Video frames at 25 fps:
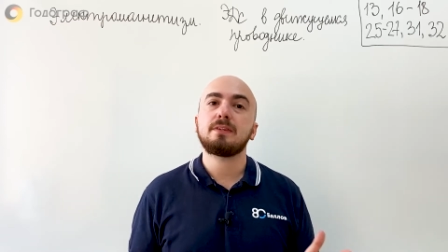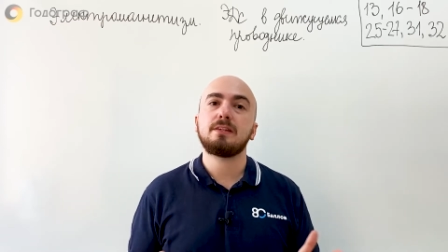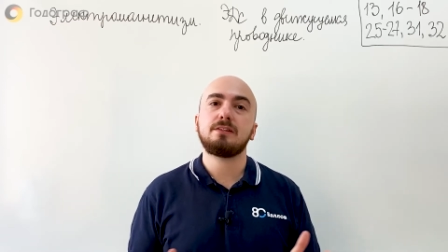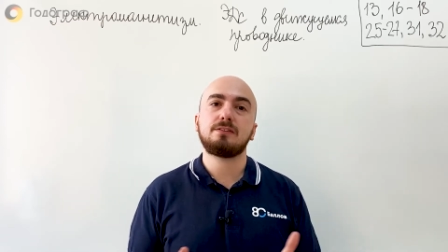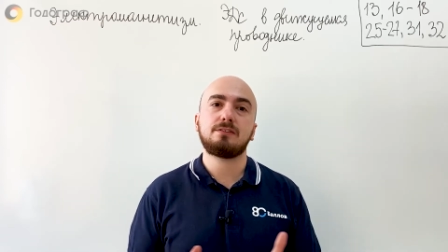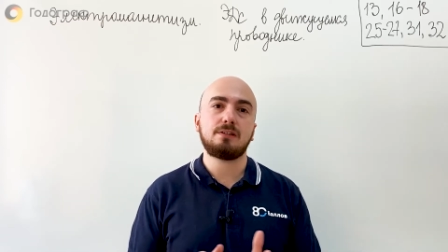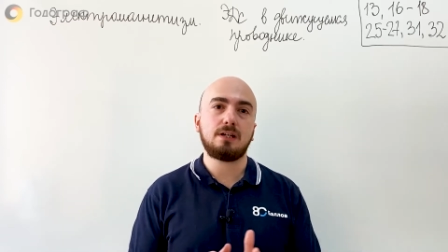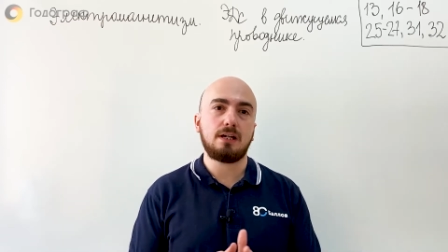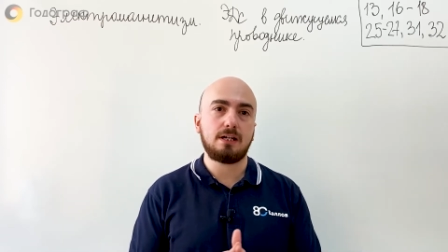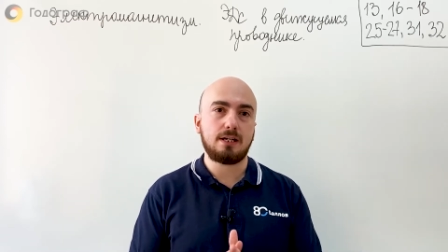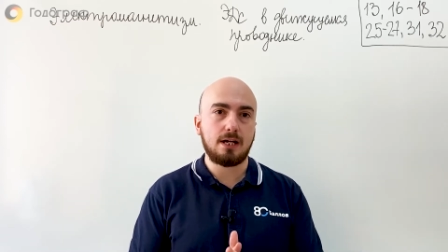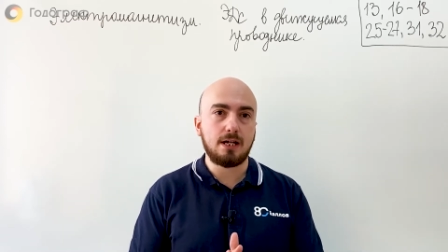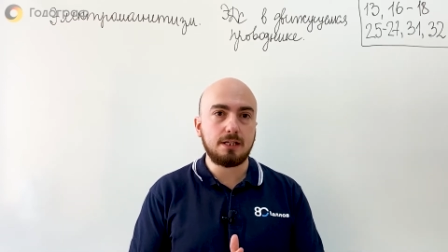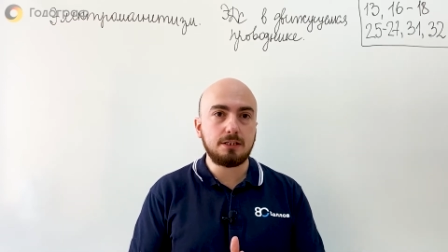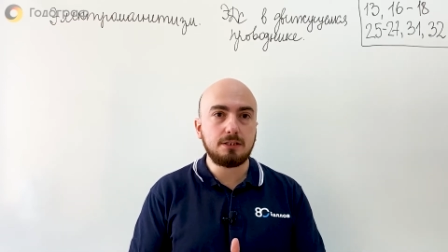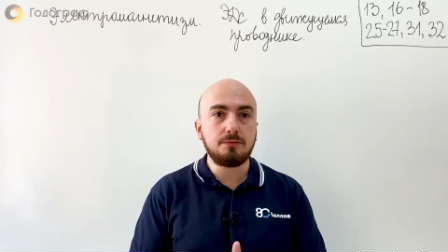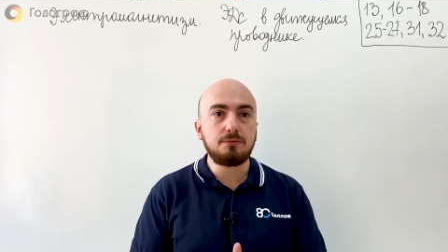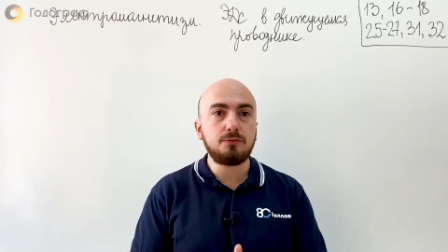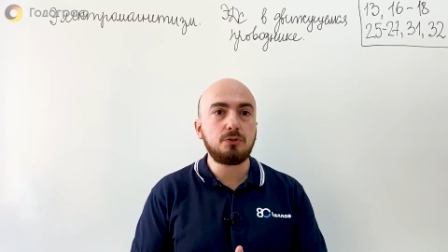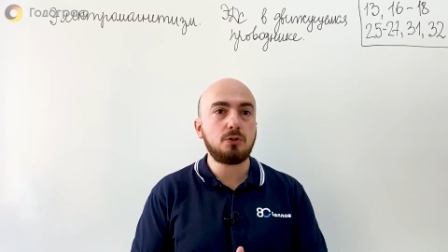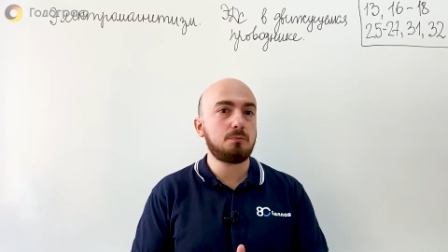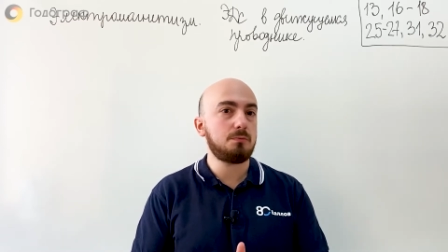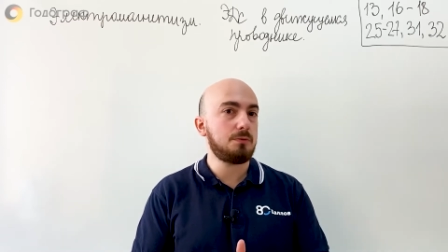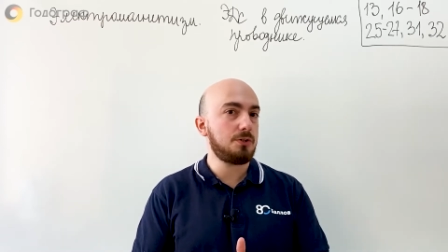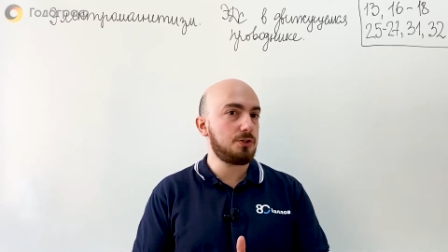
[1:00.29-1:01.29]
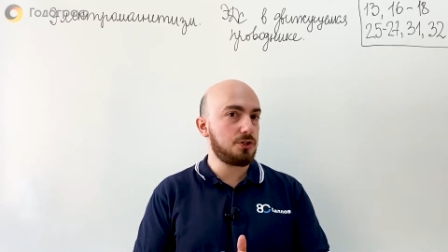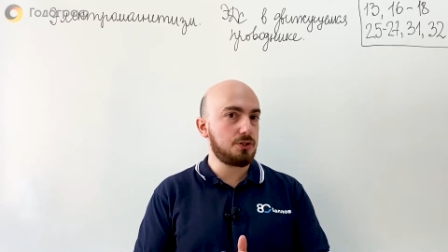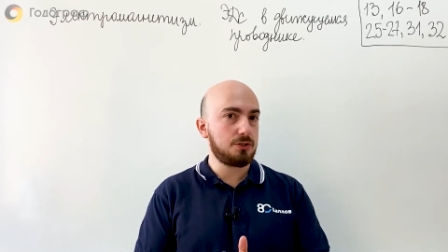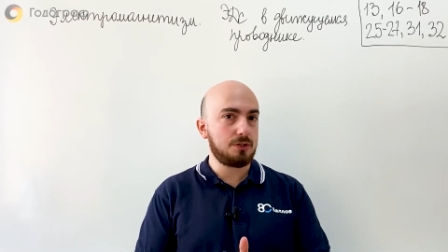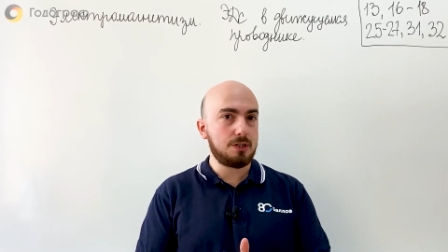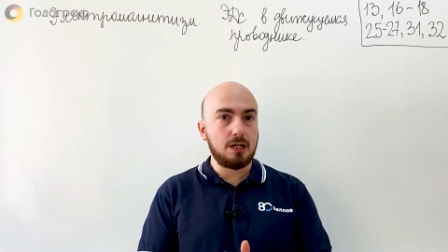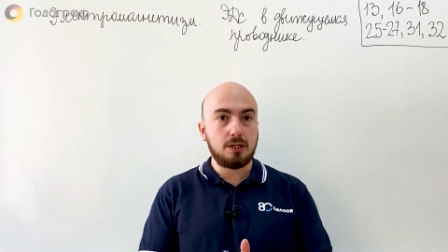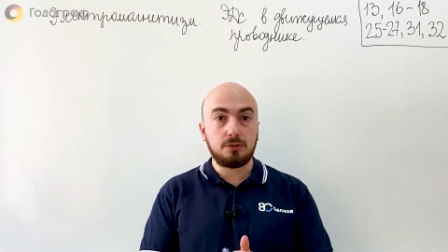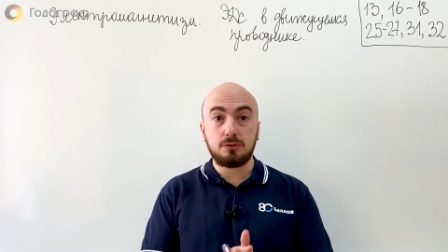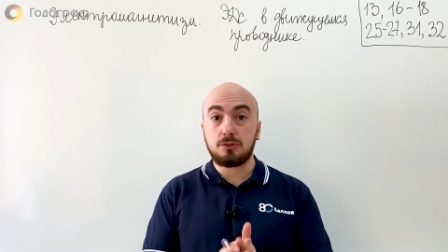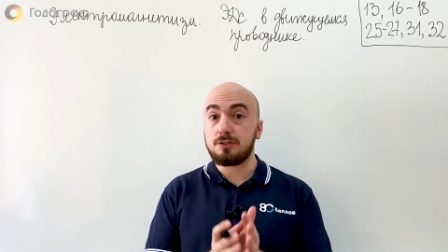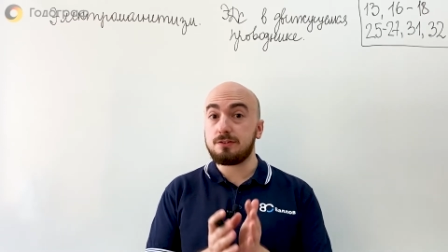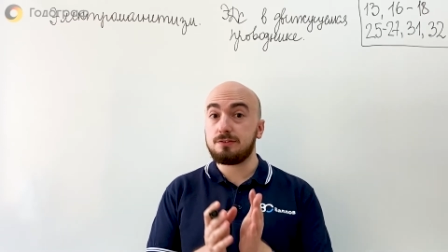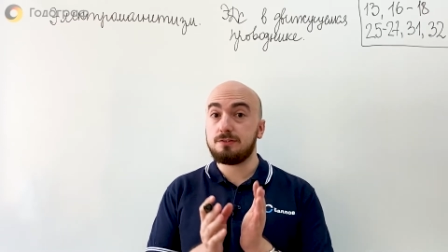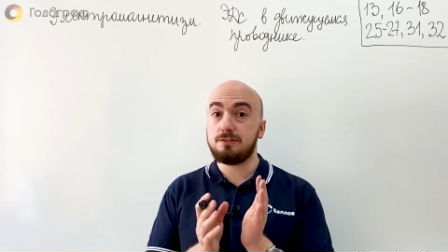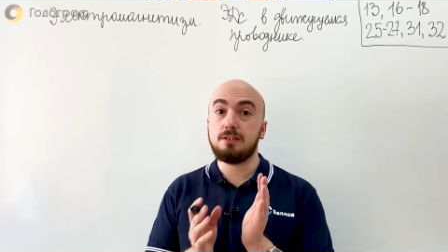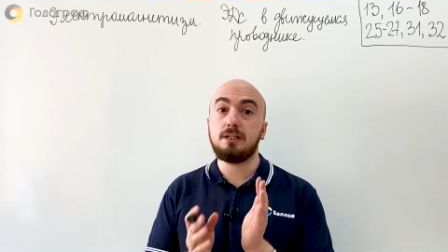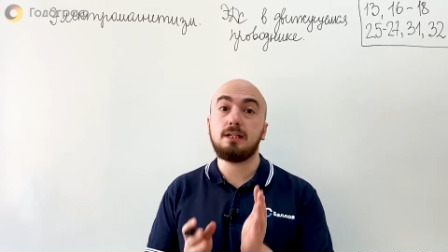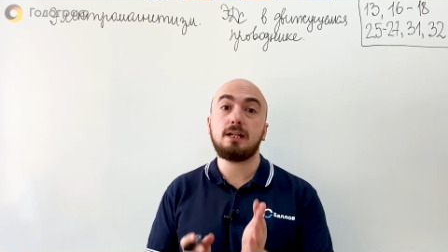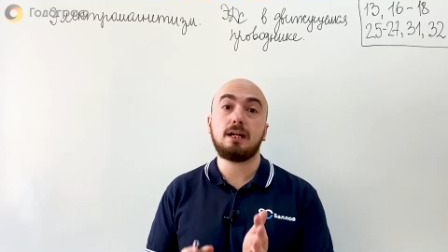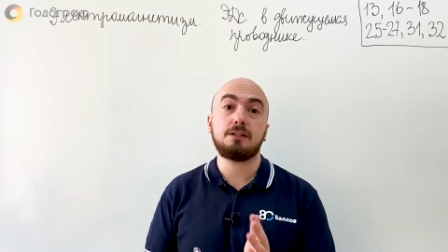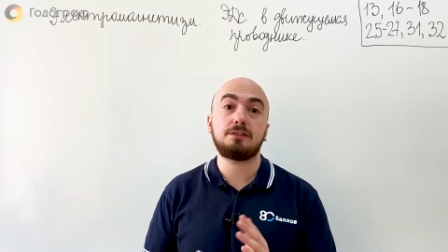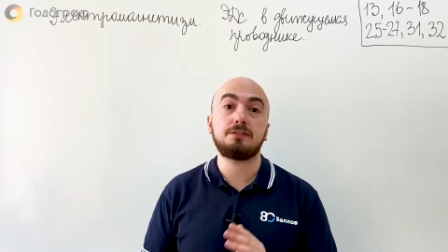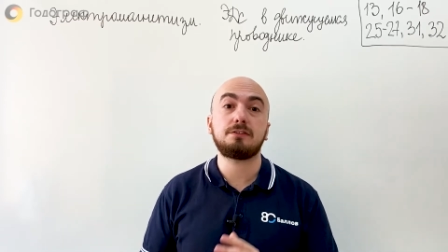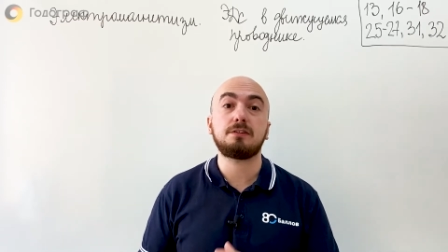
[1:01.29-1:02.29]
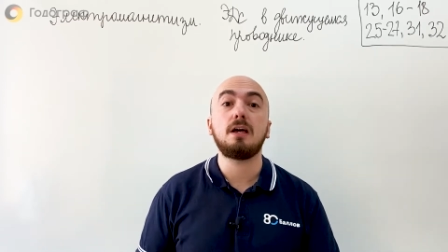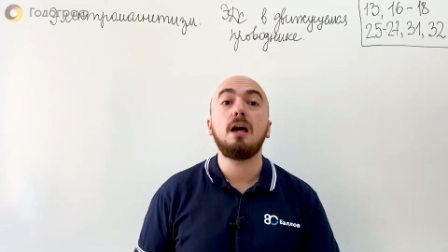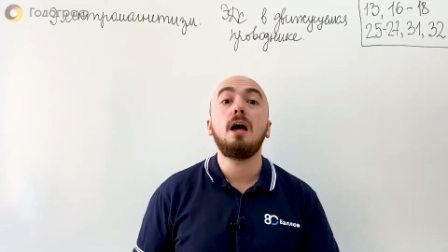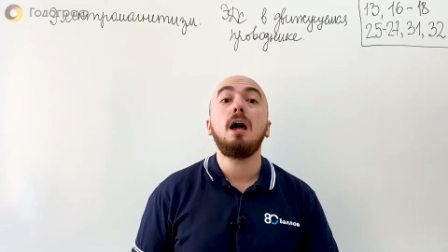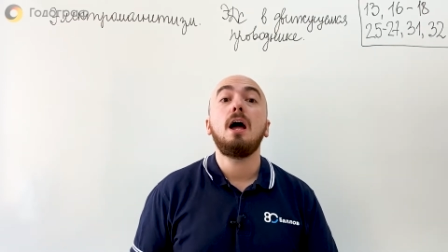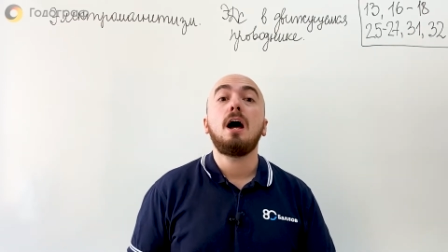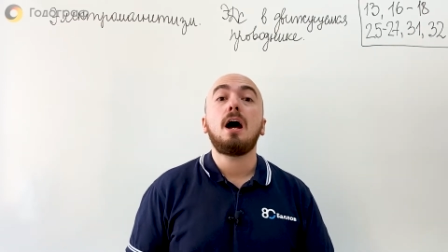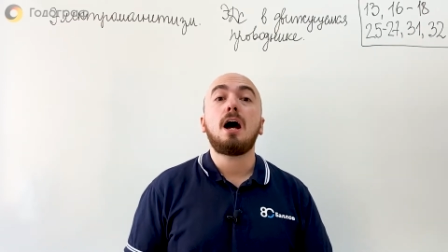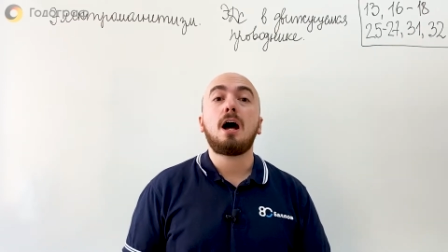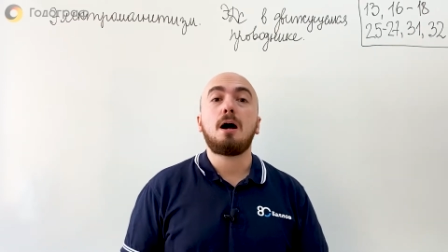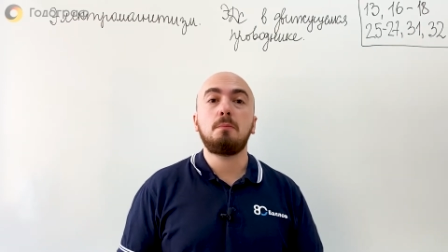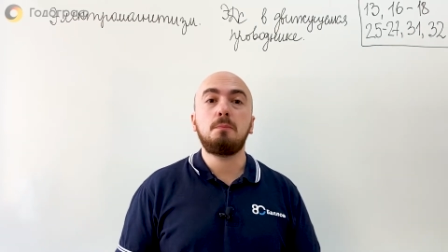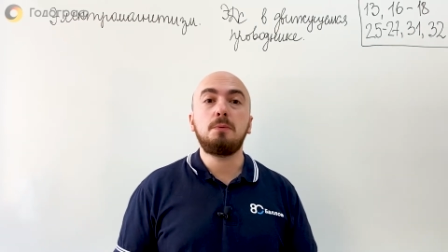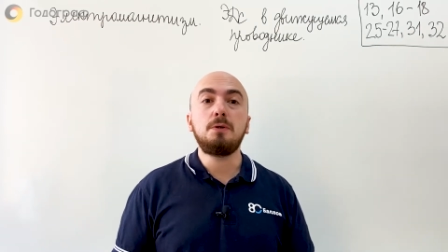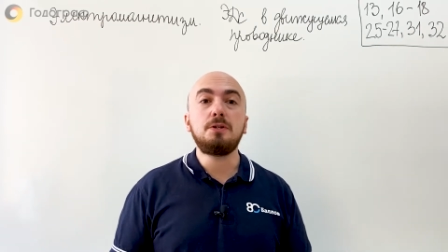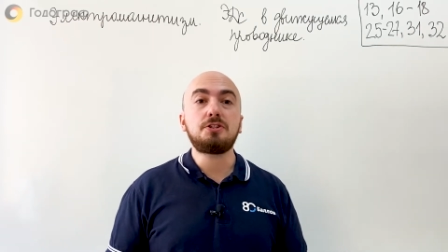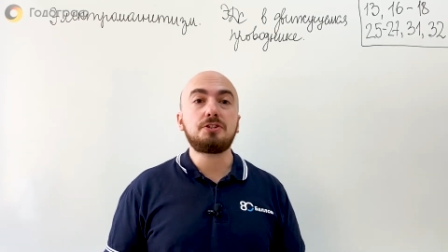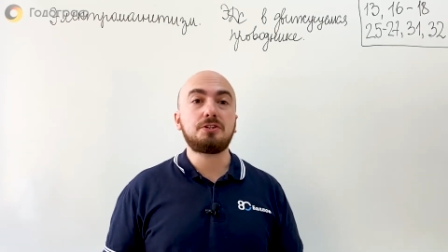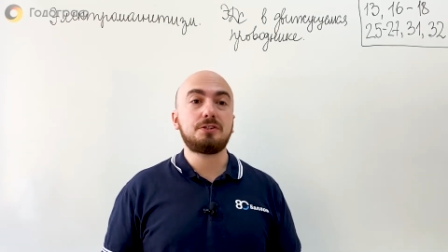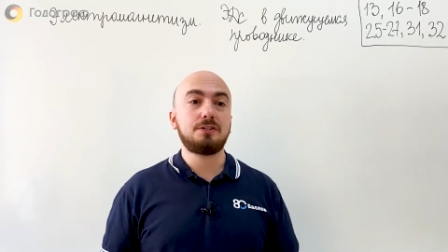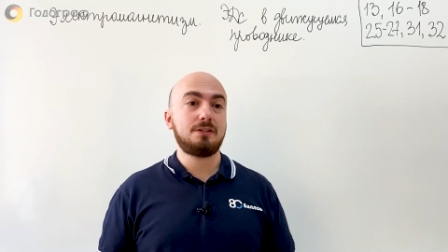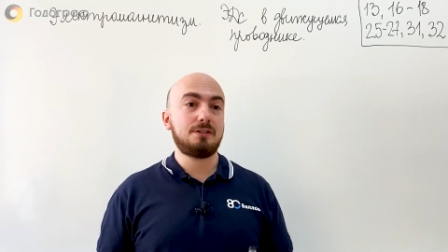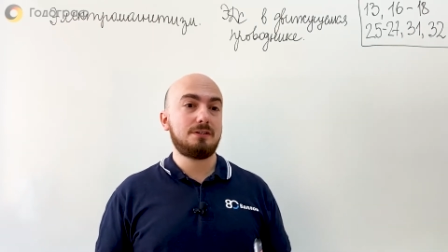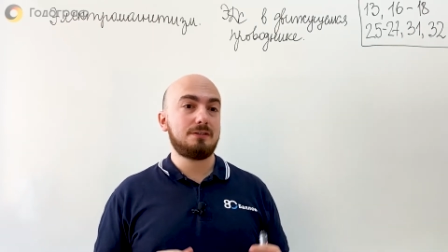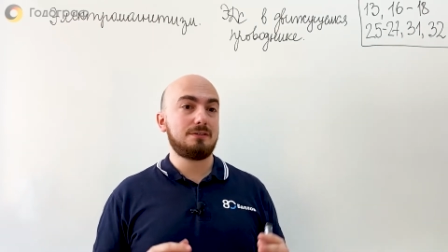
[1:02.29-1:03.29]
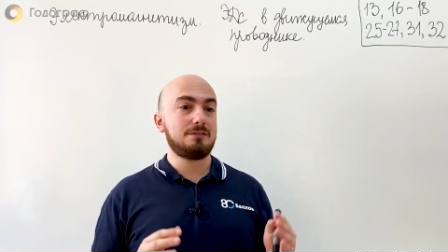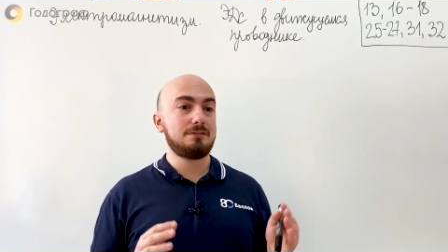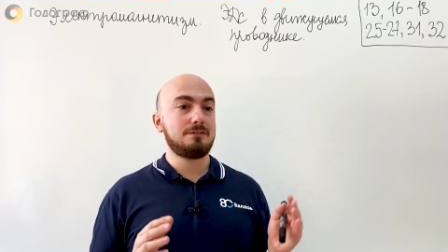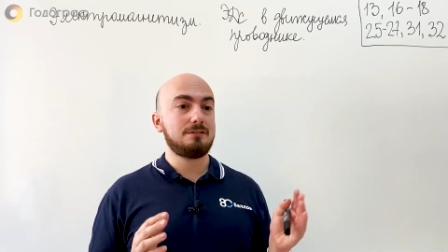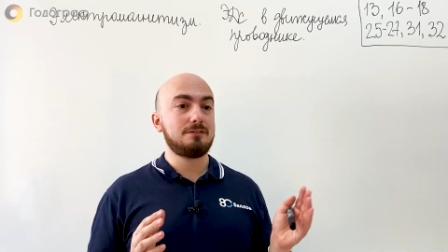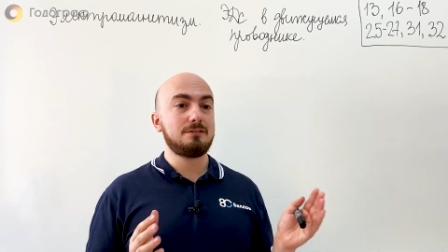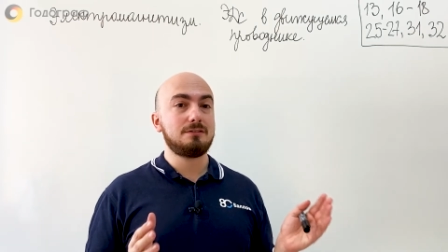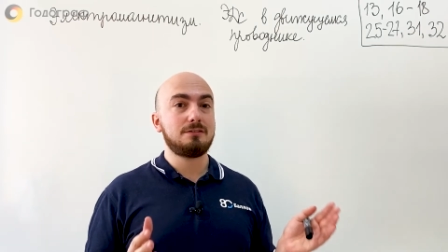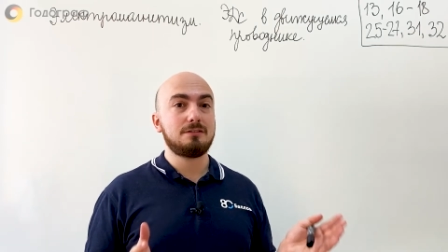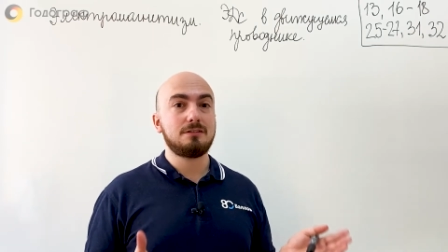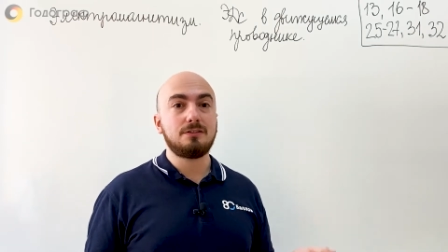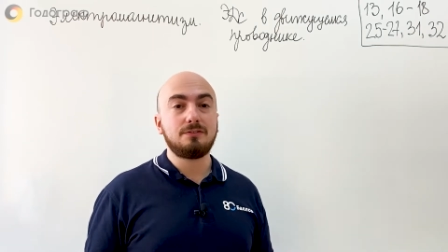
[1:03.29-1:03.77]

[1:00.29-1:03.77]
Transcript: заряды в нем начинают разделяться. Обычно, э,